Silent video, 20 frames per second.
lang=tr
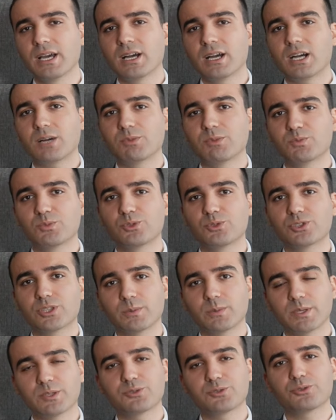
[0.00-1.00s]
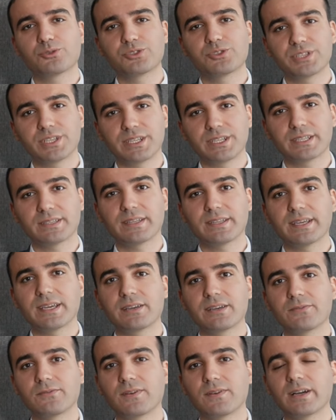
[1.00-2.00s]
Ama muhtemelen son
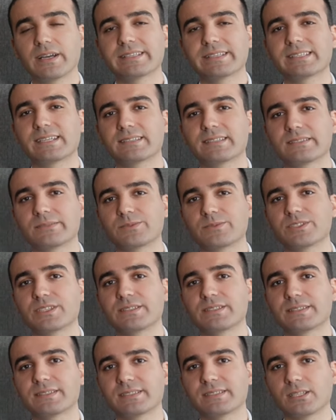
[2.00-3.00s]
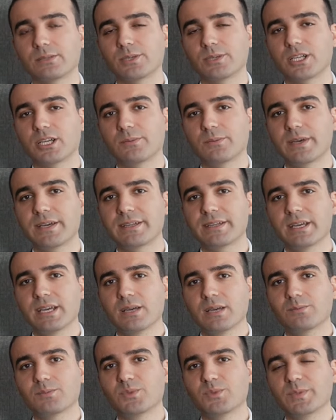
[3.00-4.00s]
çeyrekte faiz artımının etkisiyle beraber
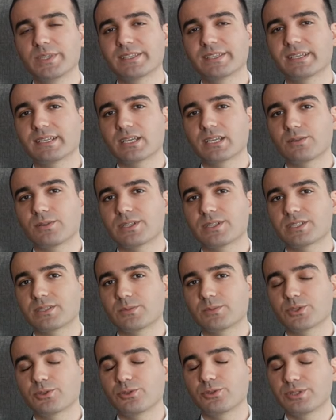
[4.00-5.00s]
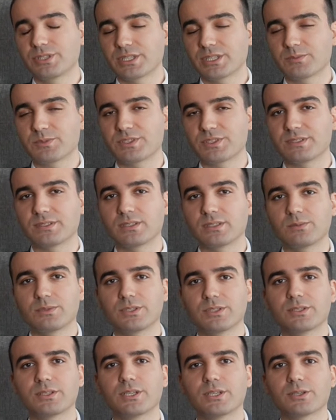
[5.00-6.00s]
bir miktar yavaşlama görecekmişiz
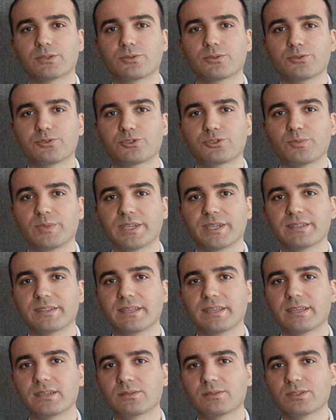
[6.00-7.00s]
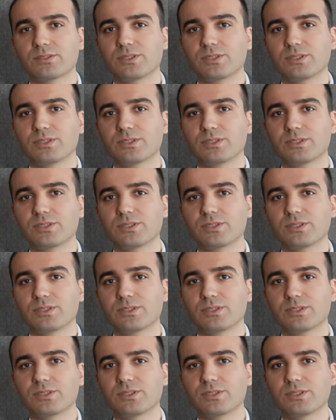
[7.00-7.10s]
gibi gözükmekte.